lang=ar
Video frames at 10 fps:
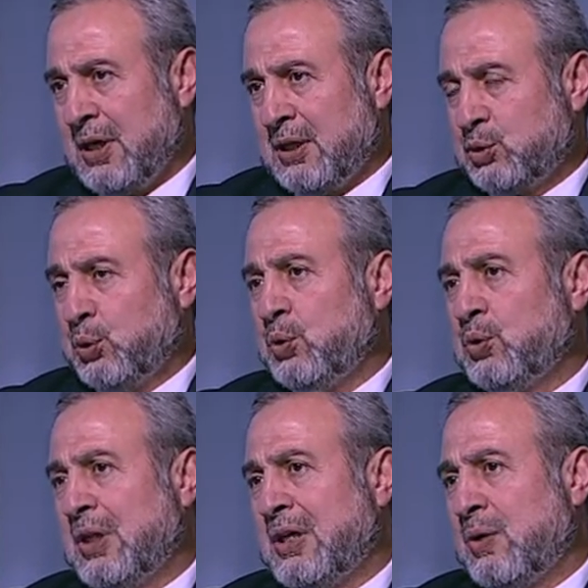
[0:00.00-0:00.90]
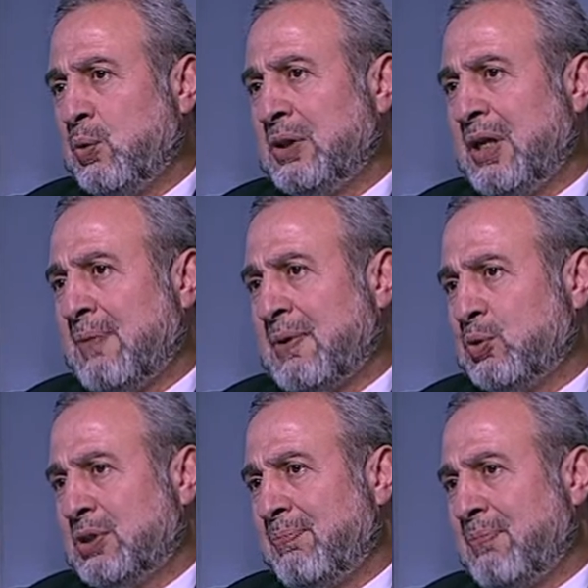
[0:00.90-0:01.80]
بصعود اليهود إلى ما
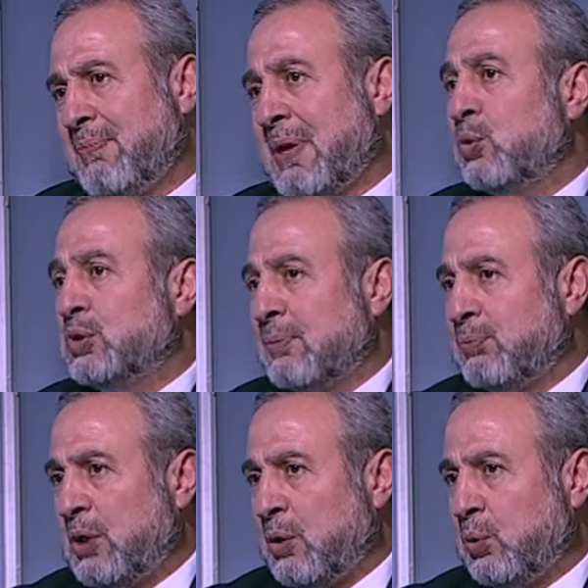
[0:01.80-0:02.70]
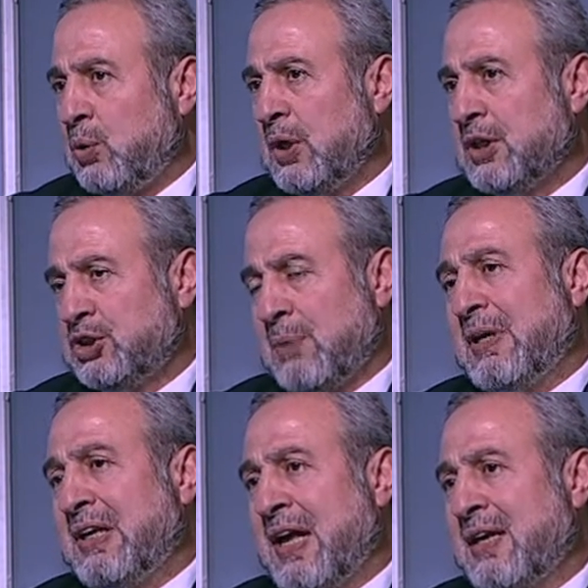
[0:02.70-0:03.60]
يسمى ما يسمونه جبل
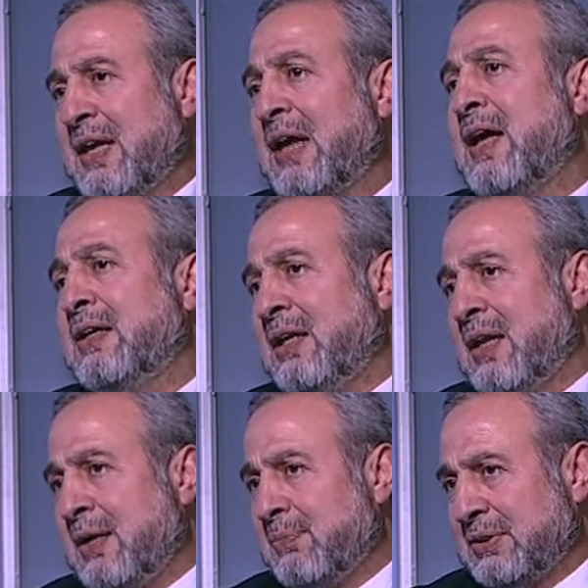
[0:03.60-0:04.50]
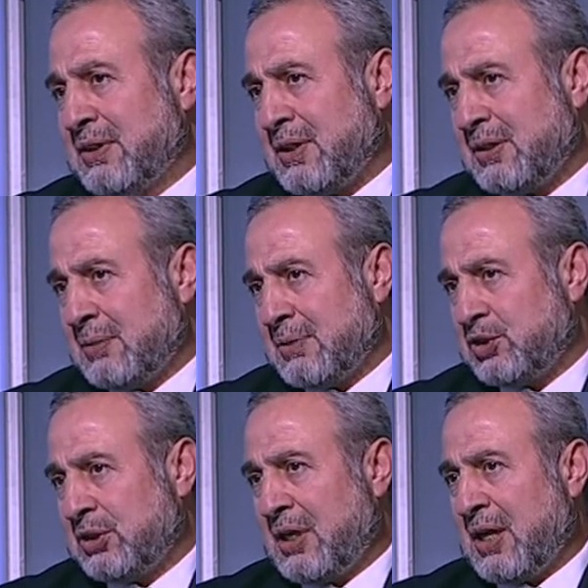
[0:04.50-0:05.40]
الهيكل أي إلى منطقة
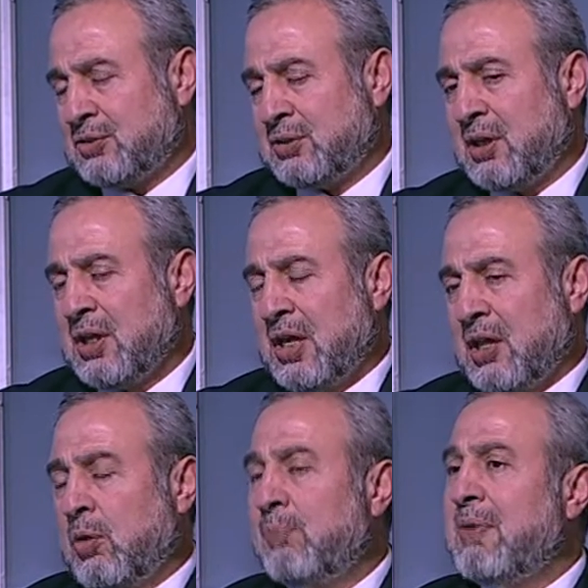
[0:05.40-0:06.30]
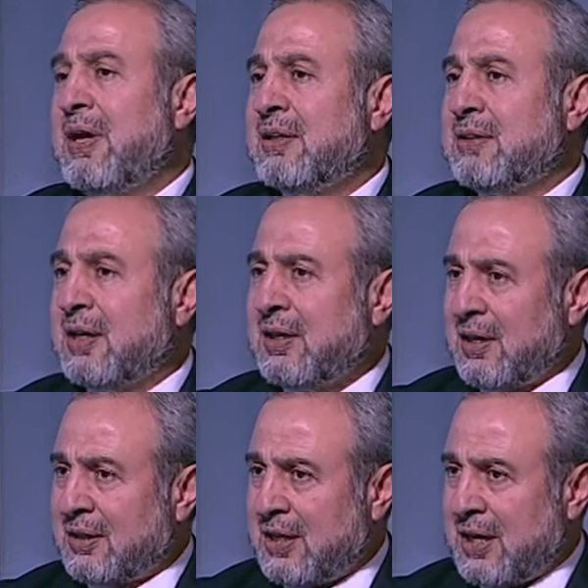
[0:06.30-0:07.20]
المسجد الأقصى ثم
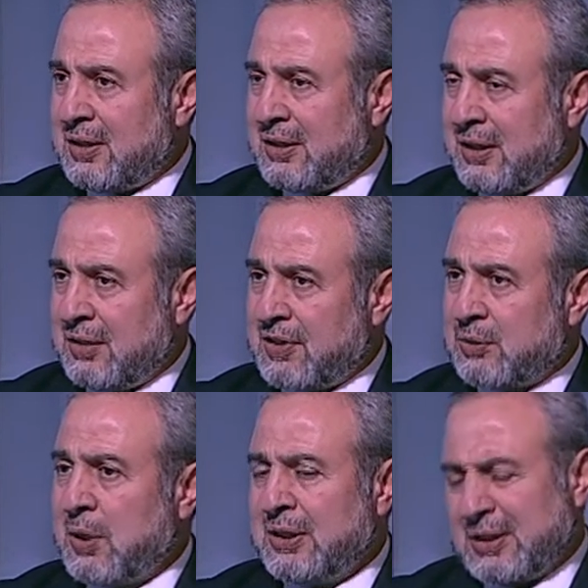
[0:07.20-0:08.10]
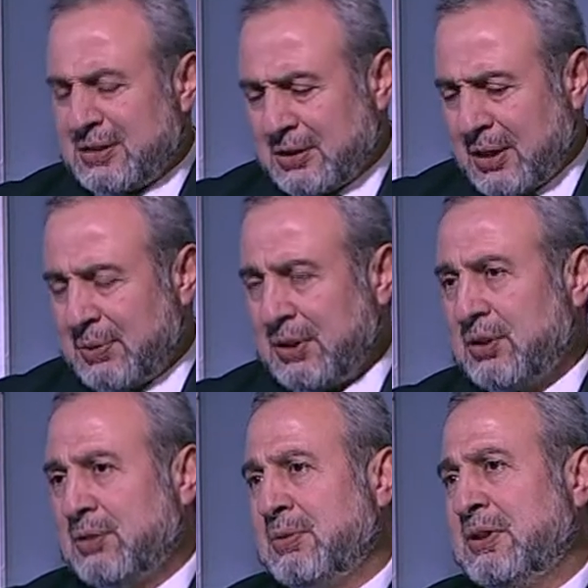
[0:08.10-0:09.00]
تغيرت هذه الفتوى عند عدد
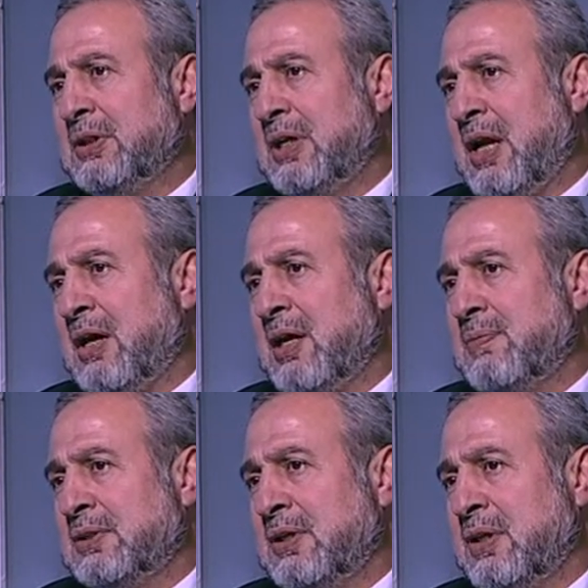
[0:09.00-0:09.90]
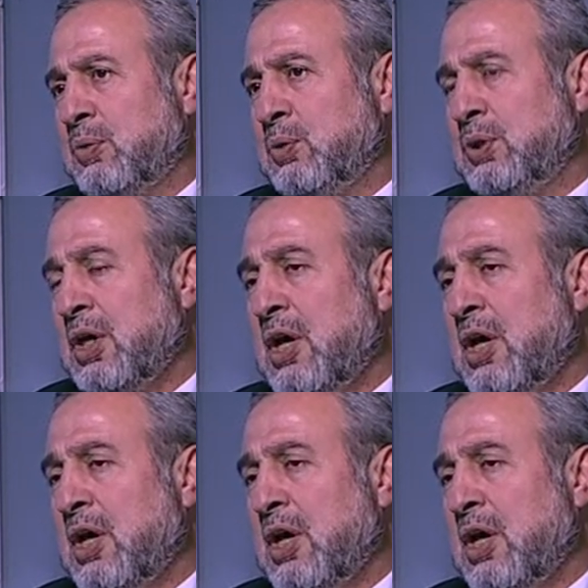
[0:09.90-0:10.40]
كبير من الحاخامات اليهود